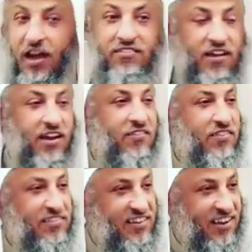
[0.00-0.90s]
عصانا
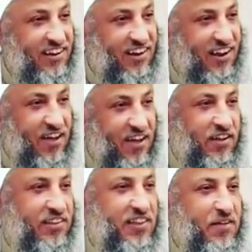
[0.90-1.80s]
فسترناه
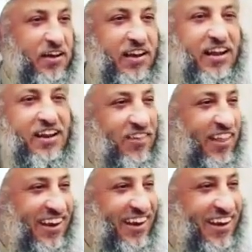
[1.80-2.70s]
أفإن تاب إلينا
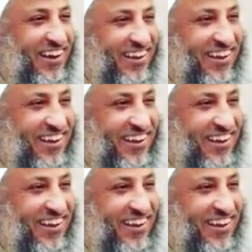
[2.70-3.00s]
فضحناه